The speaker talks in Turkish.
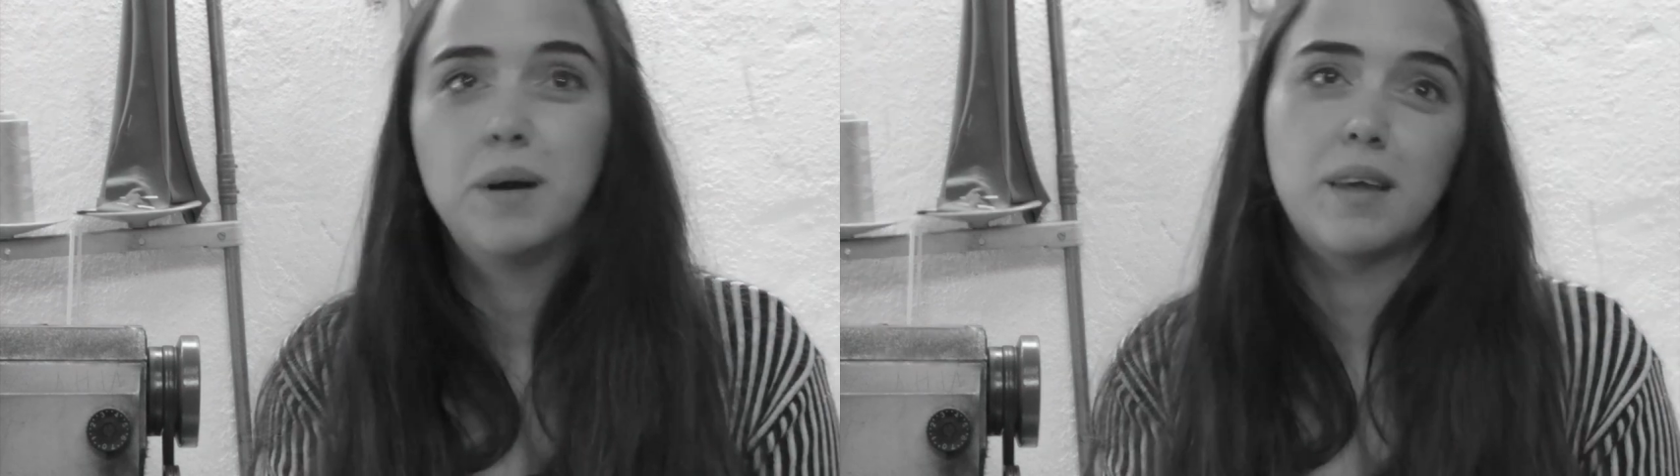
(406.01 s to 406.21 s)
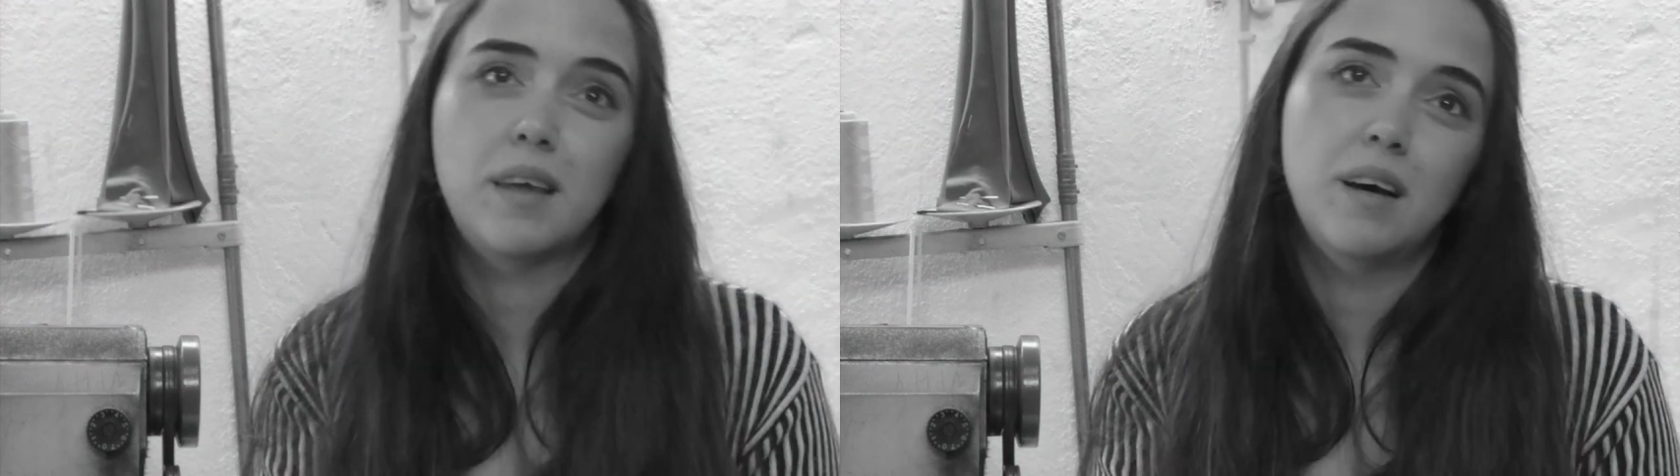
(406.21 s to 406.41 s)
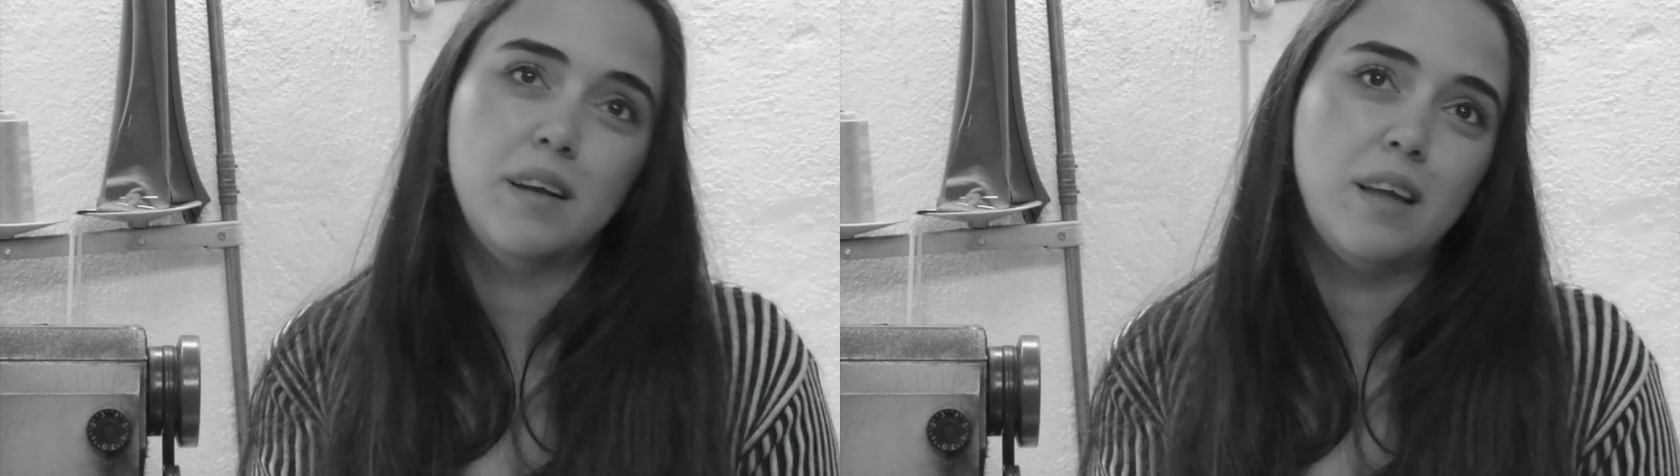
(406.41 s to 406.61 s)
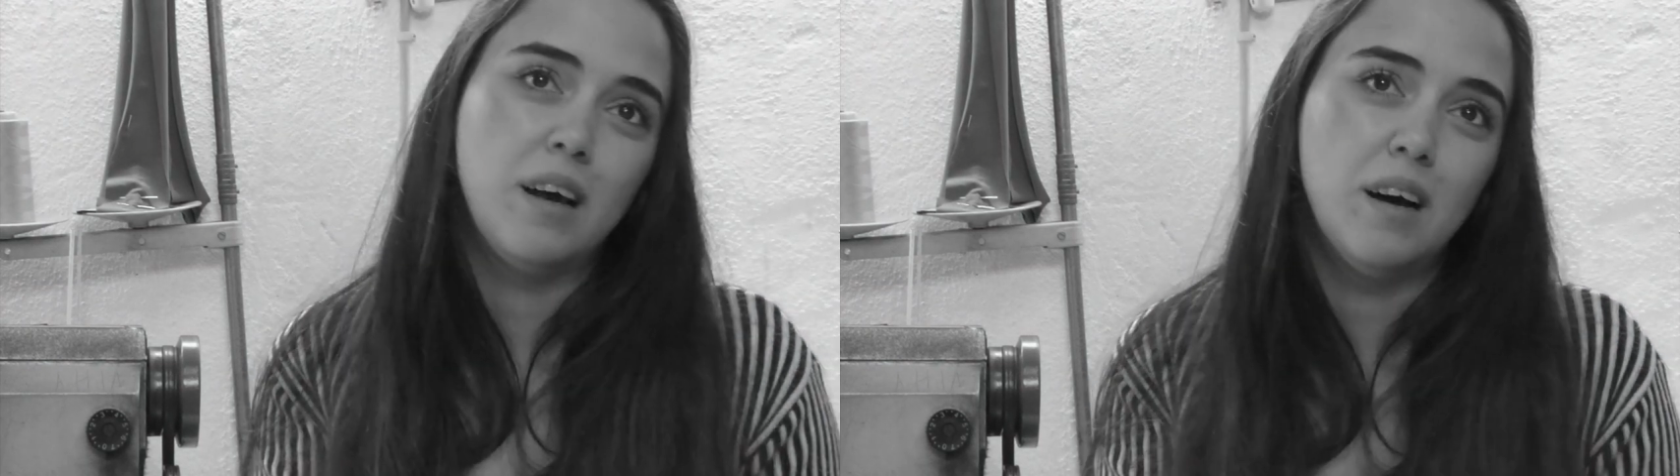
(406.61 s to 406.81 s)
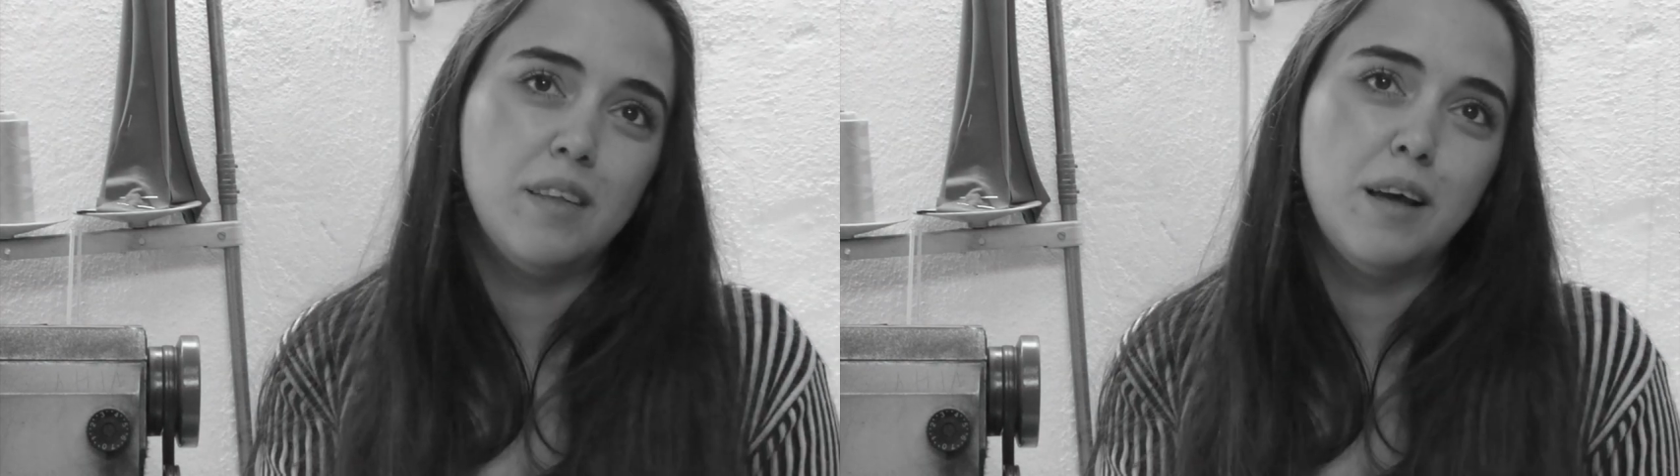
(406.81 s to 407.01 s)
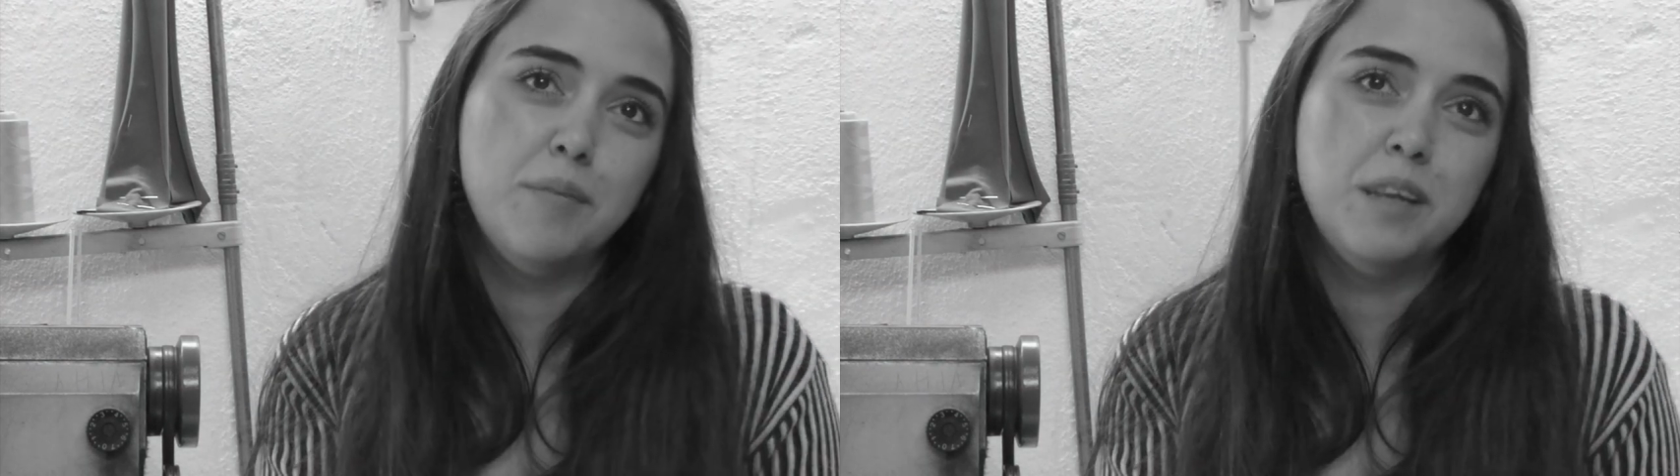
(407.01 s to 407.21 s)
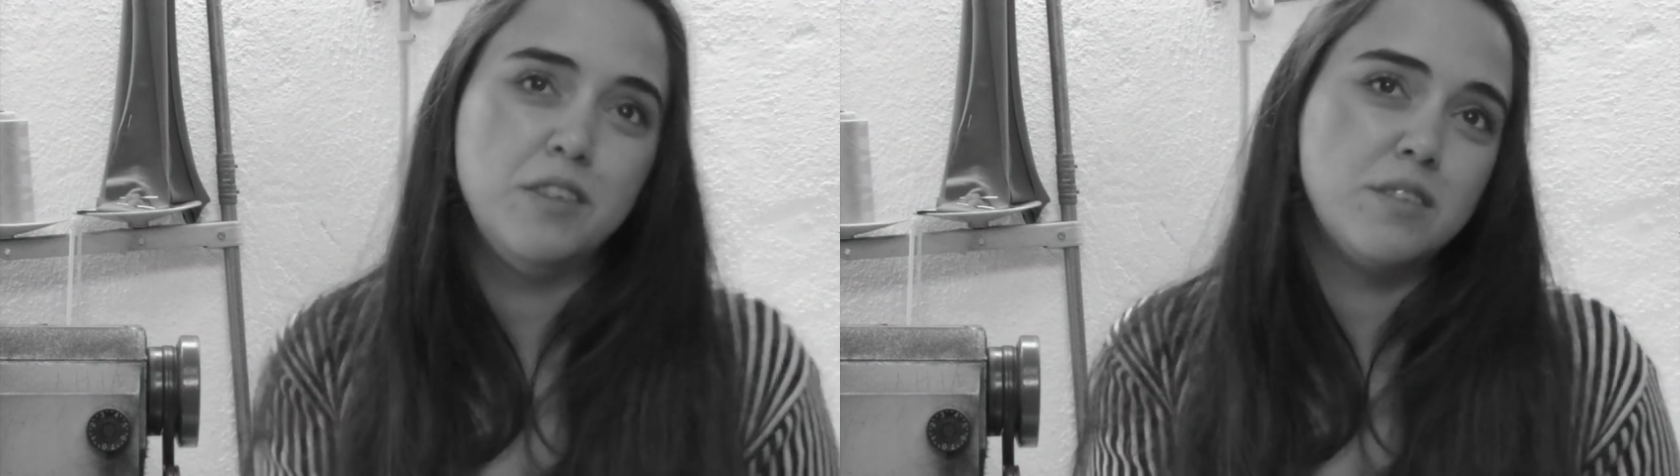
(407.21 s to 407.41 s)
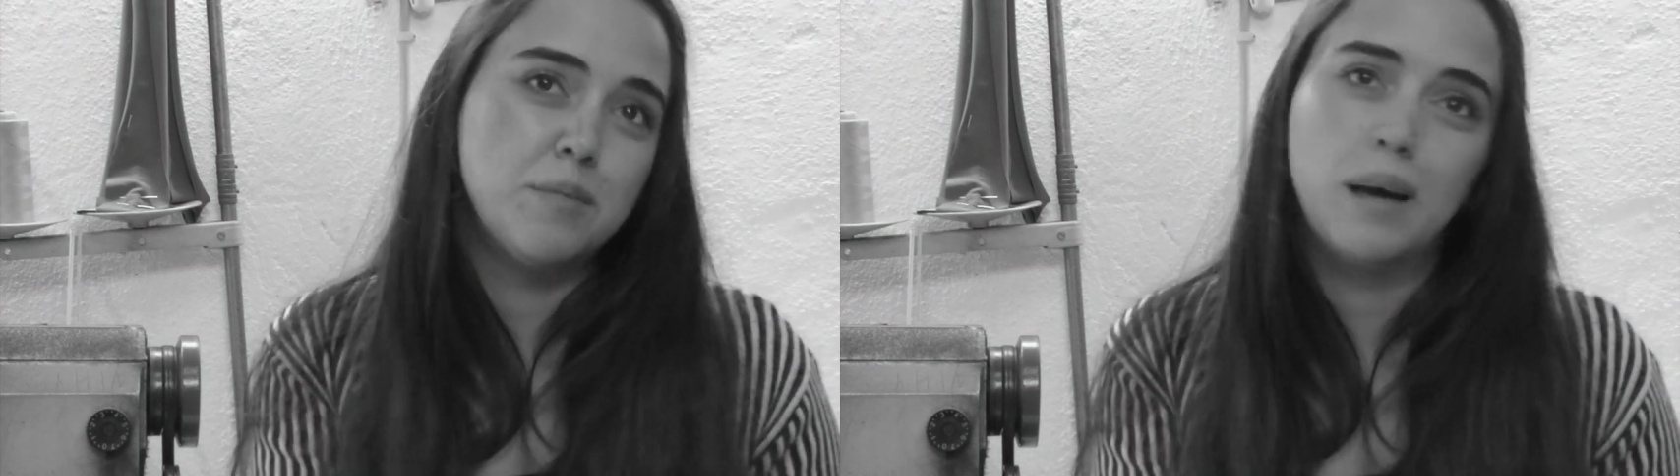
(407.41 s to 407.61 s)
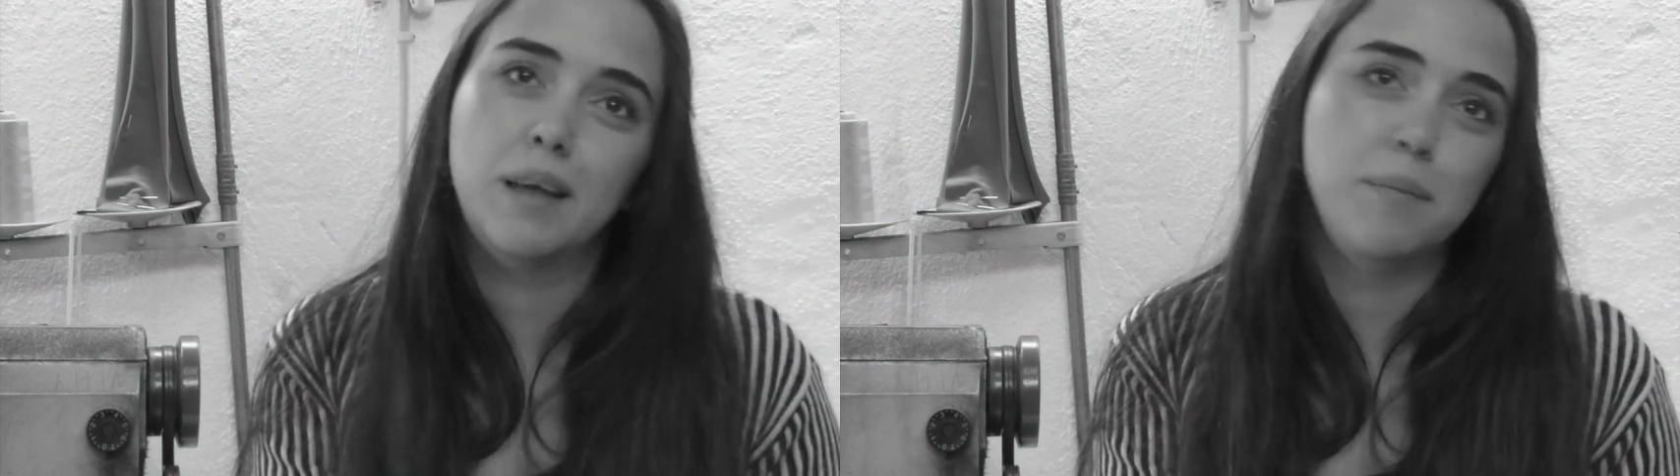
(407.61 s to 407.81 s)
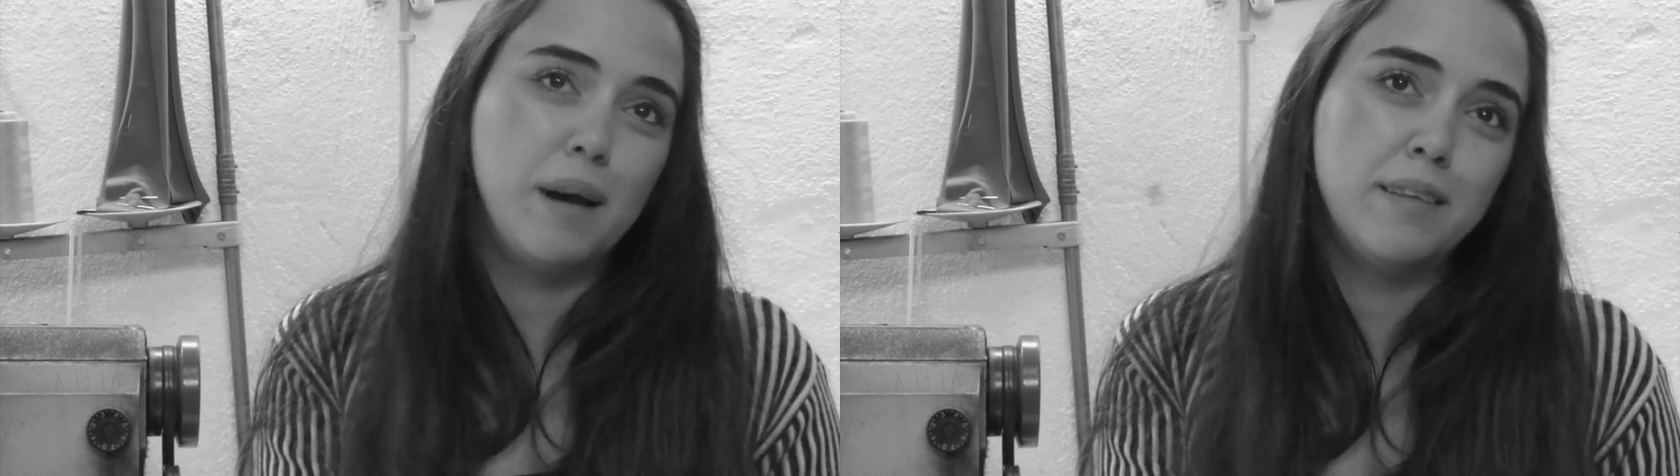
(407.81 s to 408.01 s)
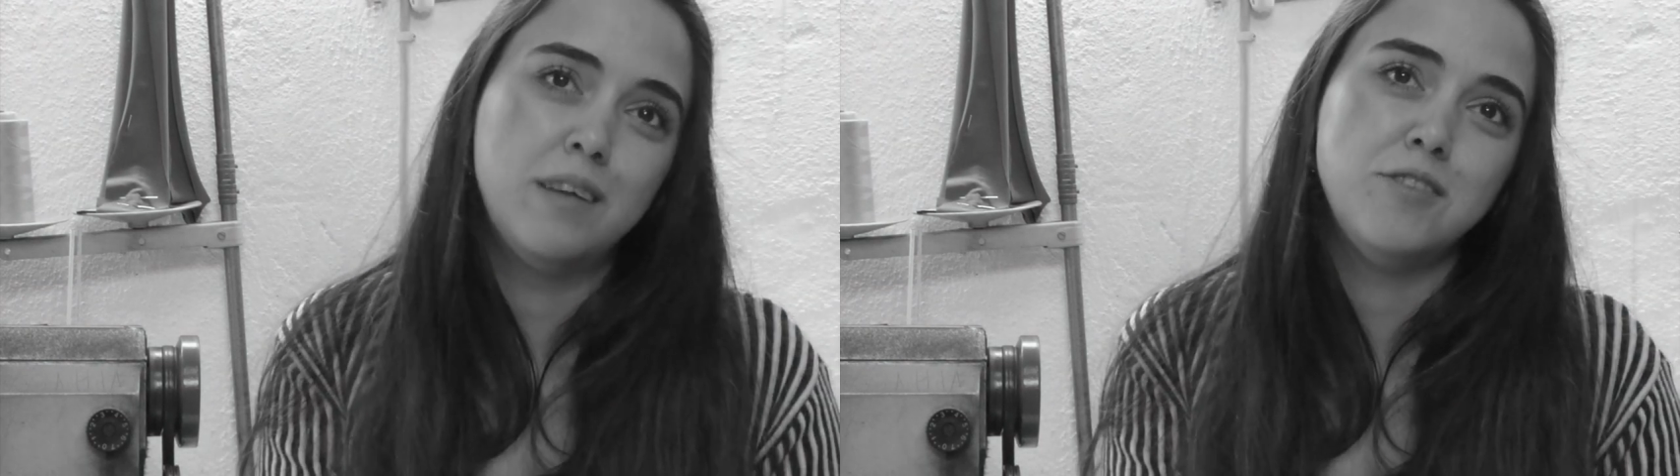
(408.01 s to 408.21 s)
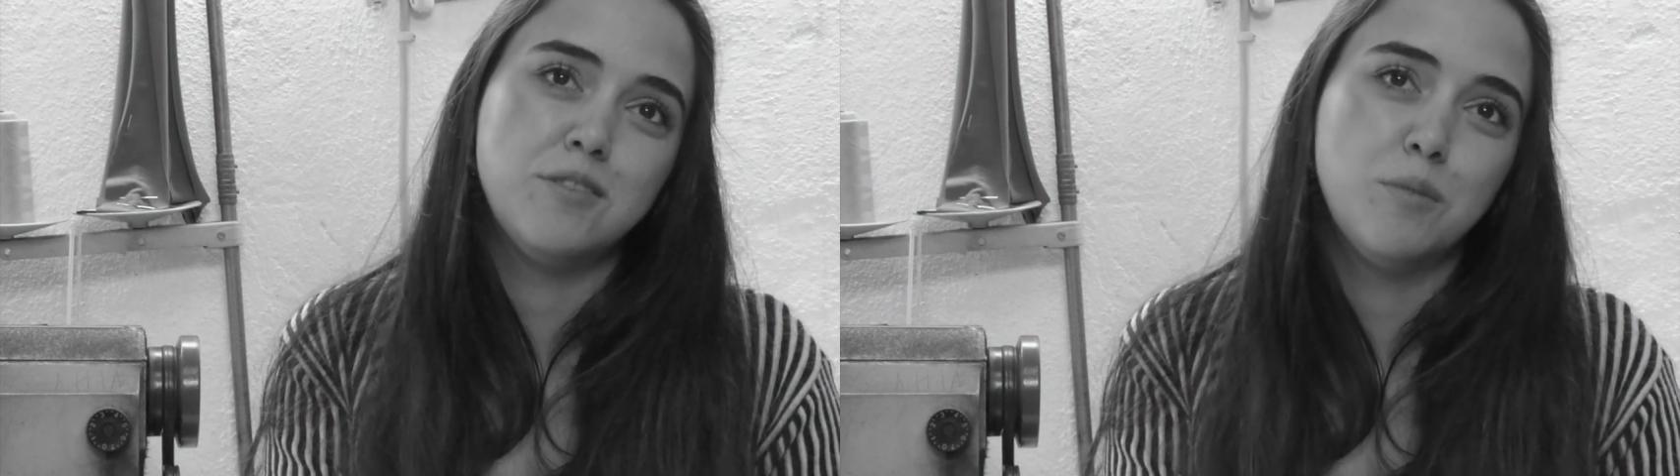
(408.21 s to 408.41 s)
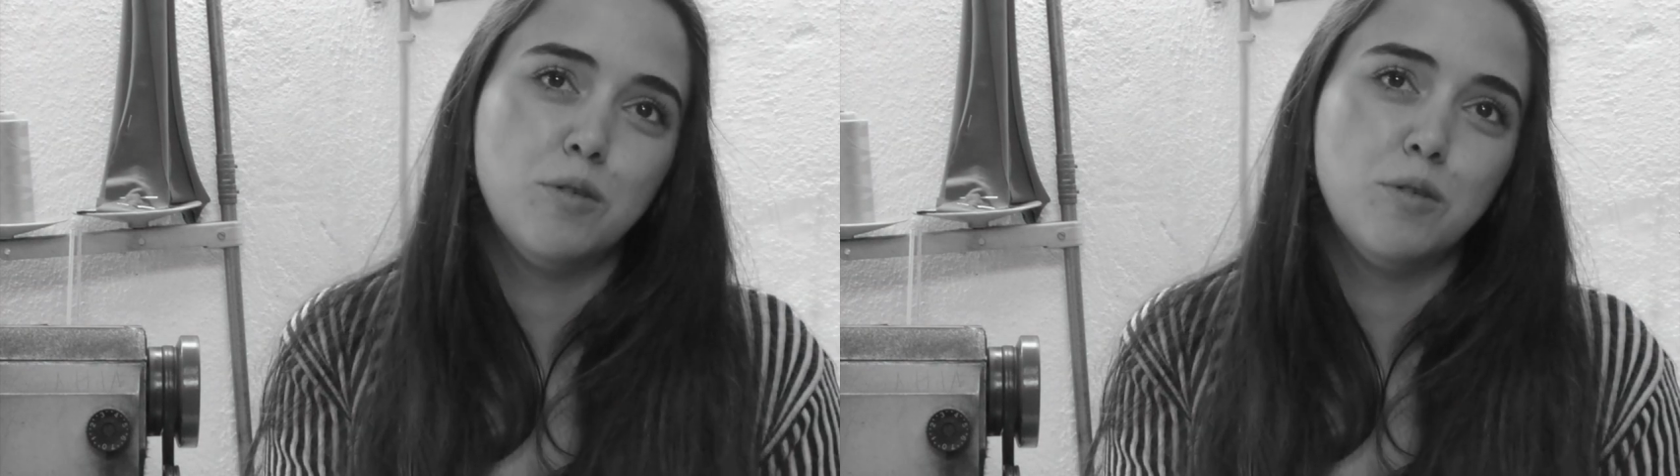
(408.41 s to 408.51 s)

Belki hani annem değişti. Belki ben değiştim.